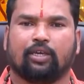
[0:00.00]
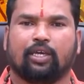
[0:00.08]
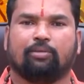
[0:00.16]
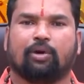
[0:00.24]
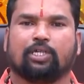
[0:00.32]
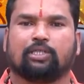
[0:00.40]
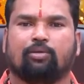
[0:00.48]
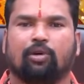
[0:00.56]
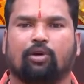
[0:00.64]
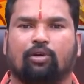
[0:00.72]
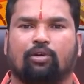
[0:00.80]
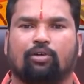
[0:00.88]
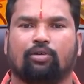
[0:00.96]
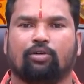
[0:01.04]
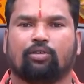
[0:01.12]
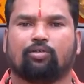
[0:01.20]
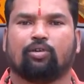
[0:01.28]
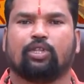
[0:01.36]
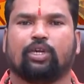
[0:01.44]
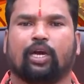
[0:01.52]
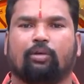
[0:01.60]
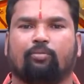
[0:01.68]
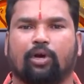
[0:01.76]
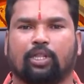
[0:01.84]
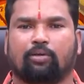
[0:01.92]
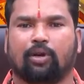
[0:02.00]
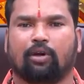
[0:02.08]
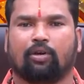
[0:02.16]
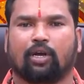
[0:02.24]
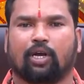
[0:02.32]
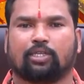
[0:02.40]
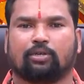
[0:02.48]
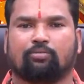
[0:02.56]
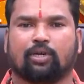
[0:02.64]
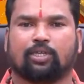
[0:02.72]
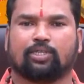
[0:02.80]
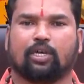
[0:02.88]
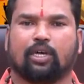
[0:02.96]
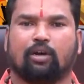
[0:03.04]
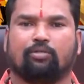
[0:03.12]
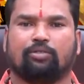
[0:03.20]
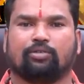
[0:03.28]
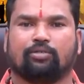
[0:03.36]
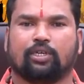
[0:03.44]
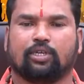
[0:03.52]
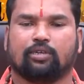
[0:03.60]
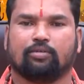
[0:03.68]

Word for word: ఈ మాసంలో కొద్దిగా ఇబ్బంది పడే అవకాశం ఖచ్చితంగా ఉంటుంది